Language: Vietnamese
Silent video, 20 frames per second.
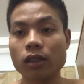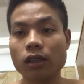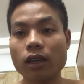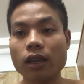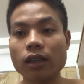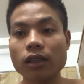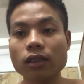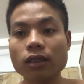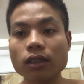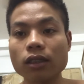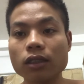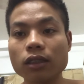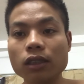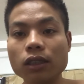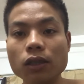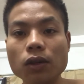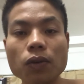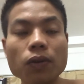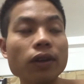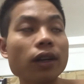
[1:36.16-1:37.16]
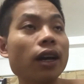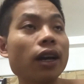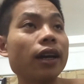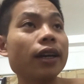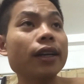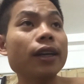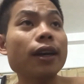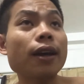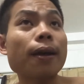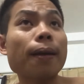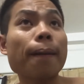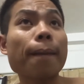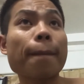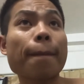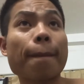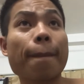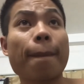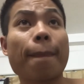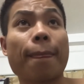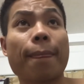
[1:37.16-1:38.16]
đến ờ, lúc đấy là
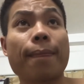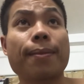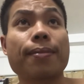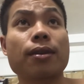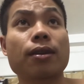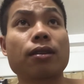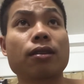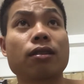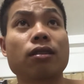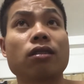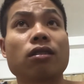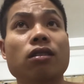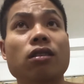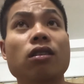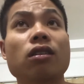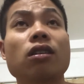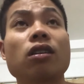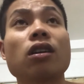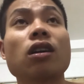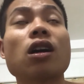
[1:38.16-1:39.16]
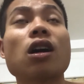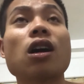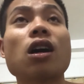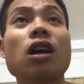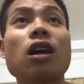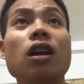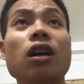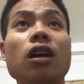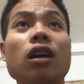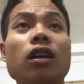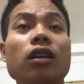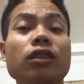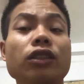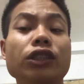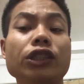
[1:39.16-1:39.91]
à,